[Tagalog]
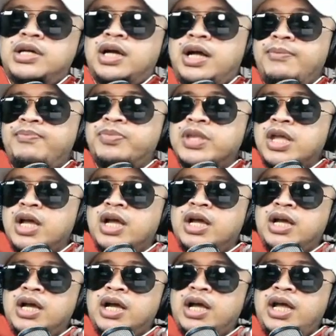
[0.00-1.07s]
Ha?
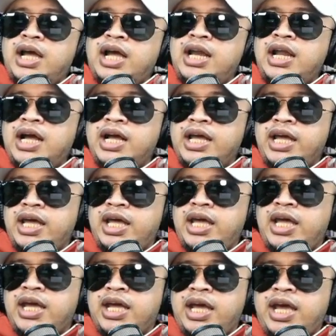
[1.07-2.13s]
Kaya lang
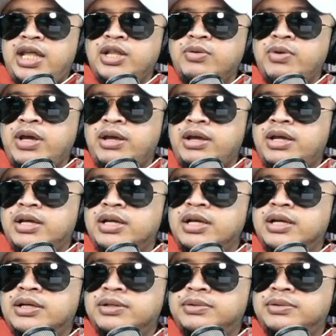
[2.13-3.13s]
eh, anyway.